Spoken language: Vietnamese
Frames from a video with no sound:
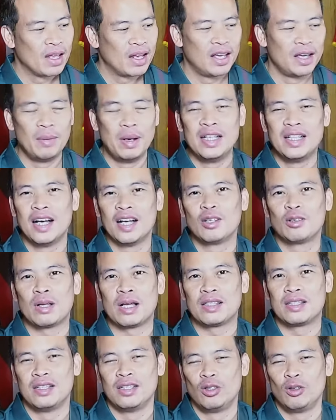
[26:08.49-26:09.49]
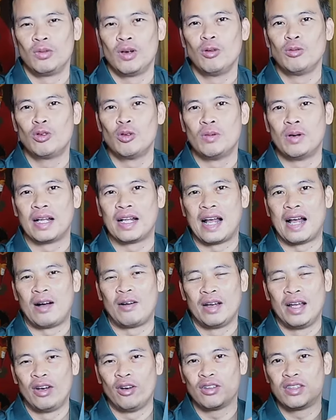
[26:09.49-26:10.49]
Thì bây giờ chúng ta sử dụng đông trùng hạ
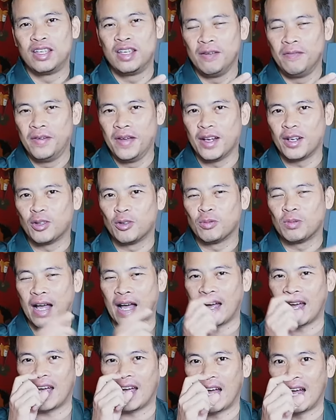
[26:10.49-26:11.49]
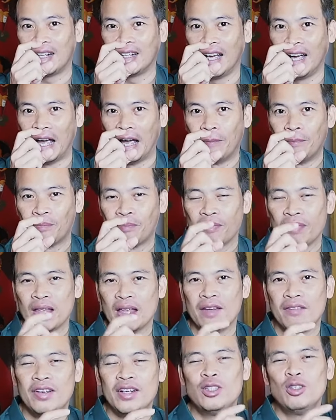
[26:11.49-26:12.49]
thảo để nó chi viện chúng ta cái kháng thể.
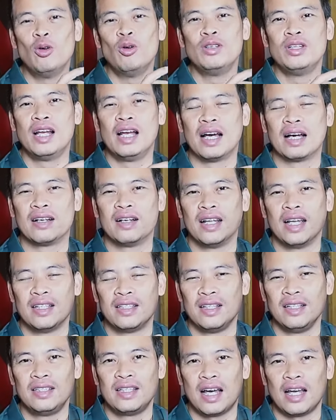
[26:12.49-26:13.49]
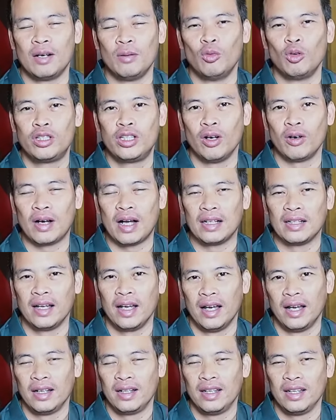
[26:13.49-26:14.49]
Ví dụ như là cơ thể sinh ra được 1 triệu kháng
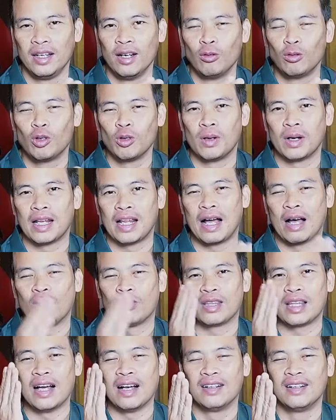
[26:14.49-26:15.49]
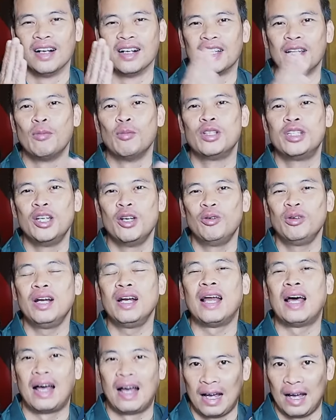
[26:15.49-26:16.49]
thể thì đông trùng hạ thảo tăng cường thêm 1 triệu
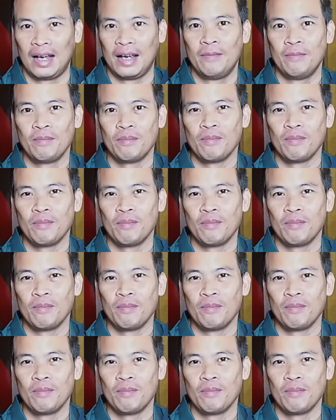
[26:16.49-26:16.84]
nữa là 2.